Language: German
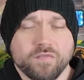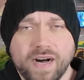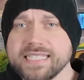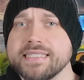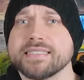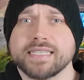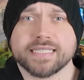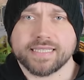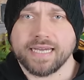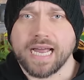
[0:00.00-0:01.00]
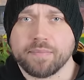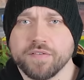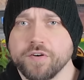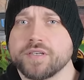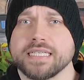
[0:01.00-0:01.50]
Was diese Kristalle
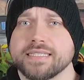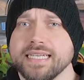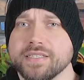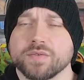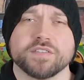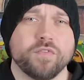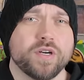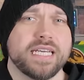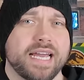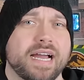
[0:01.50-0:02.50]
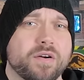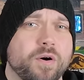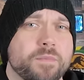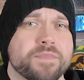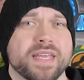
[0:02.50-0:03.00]
aber wirklich sind und wo die
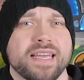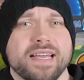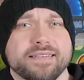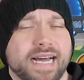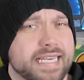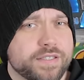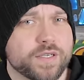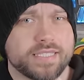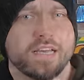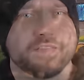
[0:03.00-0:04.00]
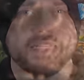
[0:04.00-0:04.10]
herkommen, da ist noch sehr